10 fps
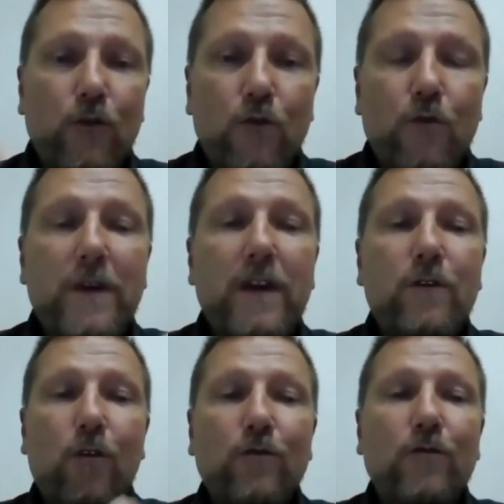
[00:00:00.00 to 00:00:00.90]
il suo
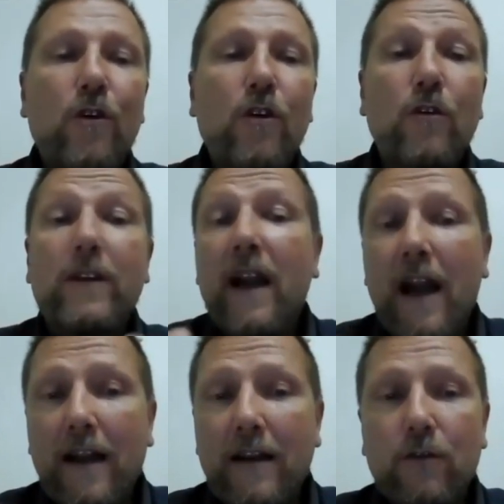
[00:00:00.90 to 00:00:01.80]
dominio, controllo, e
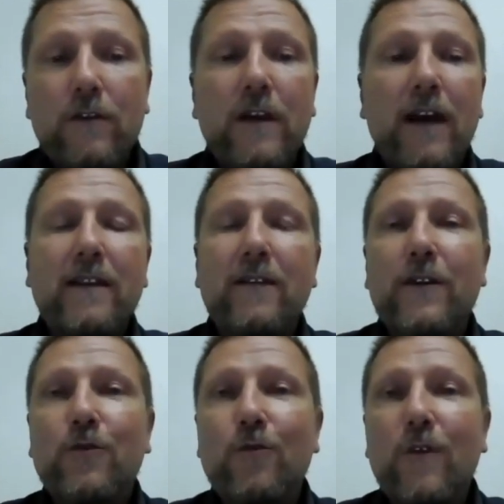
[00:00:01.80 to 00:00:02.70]
dall'altro
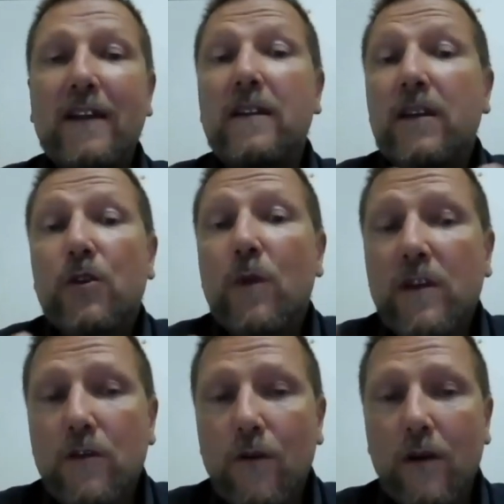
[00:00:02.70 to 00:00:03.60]
attraverso una
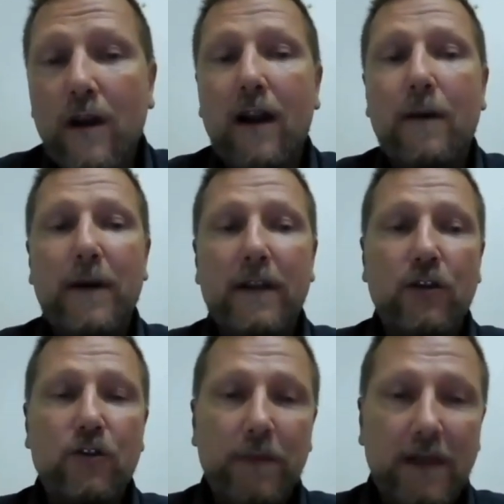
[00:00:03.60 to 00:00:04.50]
dissuasione alla
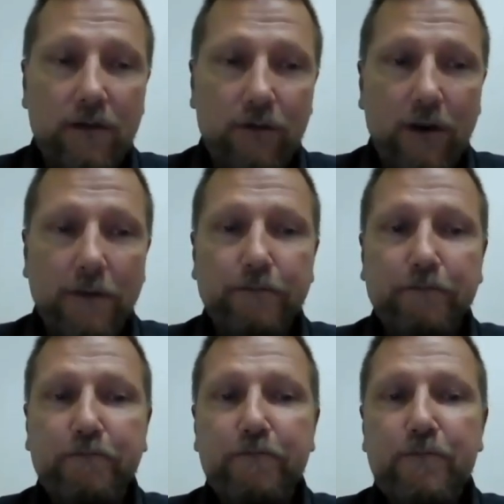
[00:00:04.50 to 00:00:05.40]
partecipazione.
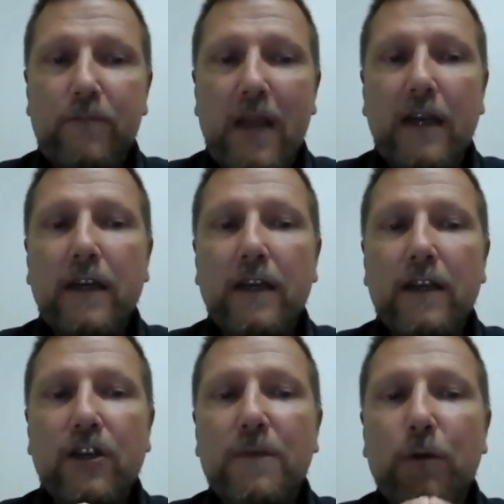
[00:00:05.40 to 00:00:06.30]

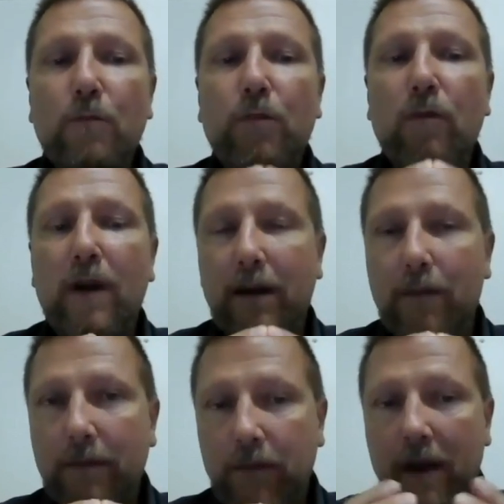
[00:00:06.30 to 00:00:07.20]
C'è però un
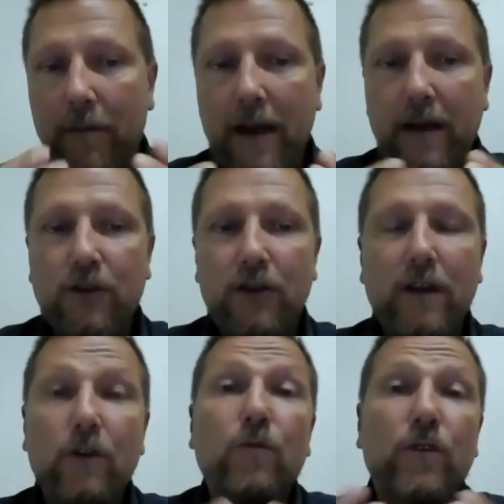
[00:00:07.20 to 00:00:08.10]
problema che
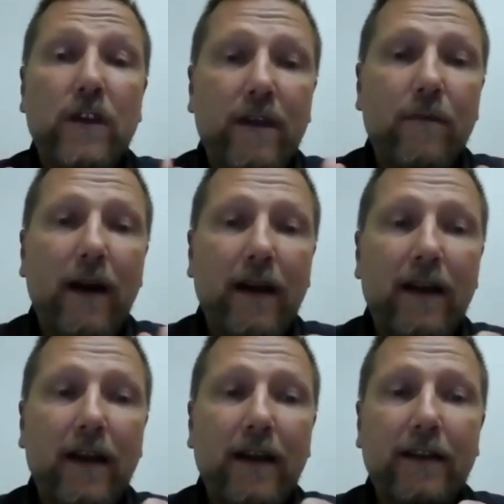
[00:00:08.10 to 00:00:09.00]
emerge in un sistema
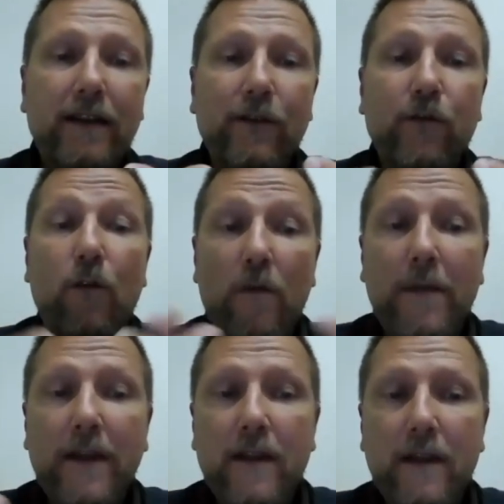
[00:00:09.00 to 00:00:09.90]
che è
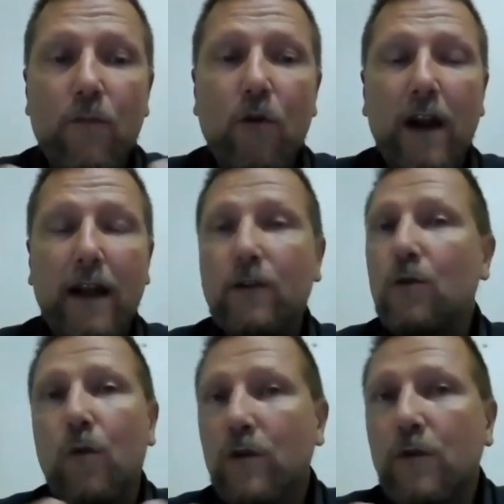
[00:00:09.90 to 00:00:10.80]
formalmente
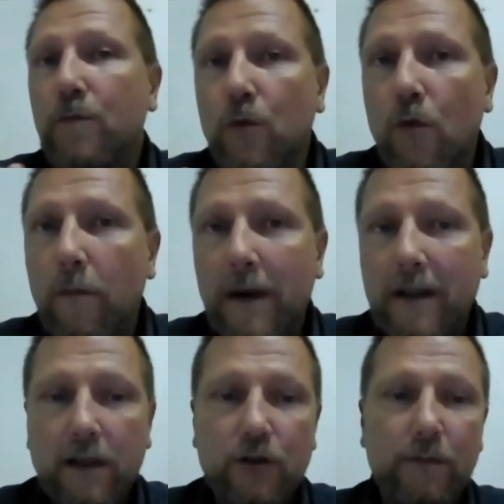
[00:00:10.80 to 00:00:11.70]
democratico quando i più non
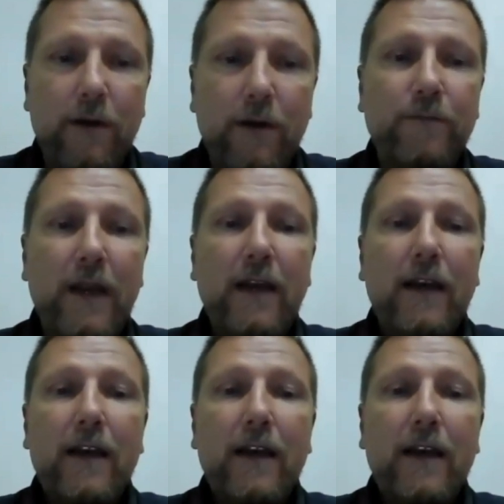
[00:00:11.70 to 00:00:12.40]
partecipano.